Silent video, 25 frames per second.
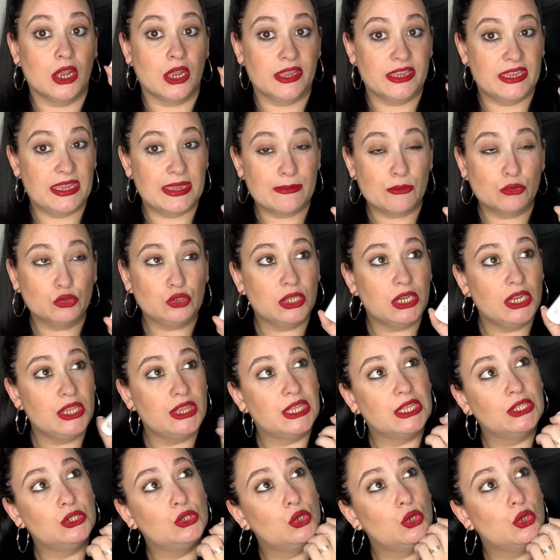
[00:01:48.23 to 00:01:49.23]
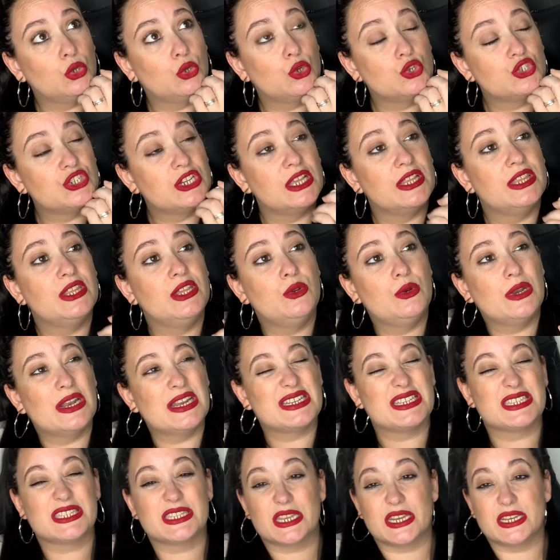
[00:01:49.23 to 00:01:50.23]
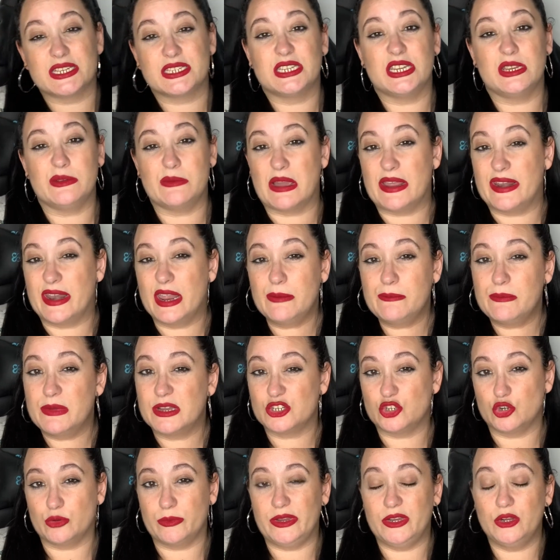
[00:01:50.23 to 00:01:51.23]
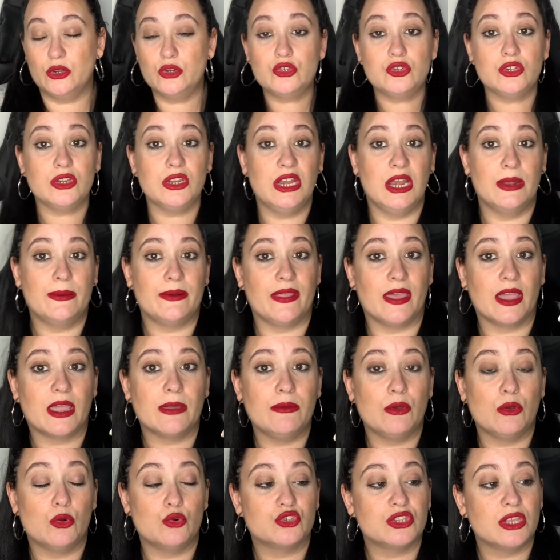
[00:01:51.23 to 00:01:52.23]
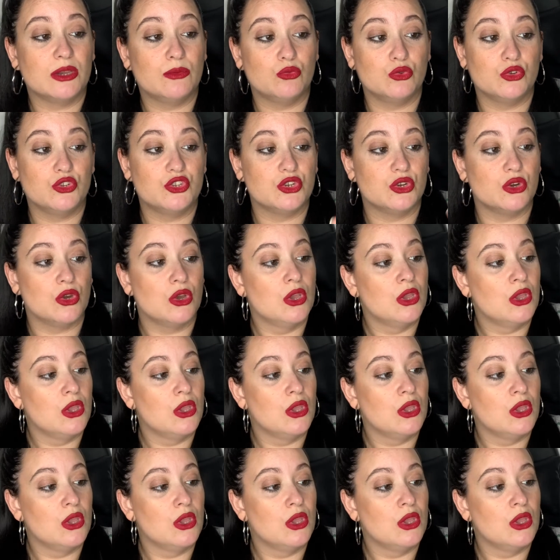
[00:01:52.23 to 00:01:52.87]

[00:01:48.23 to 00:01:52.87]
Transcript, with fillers: Llevo utilizándolo cosa de unas tres semanas más o menos y la verdad que me gusta mucho.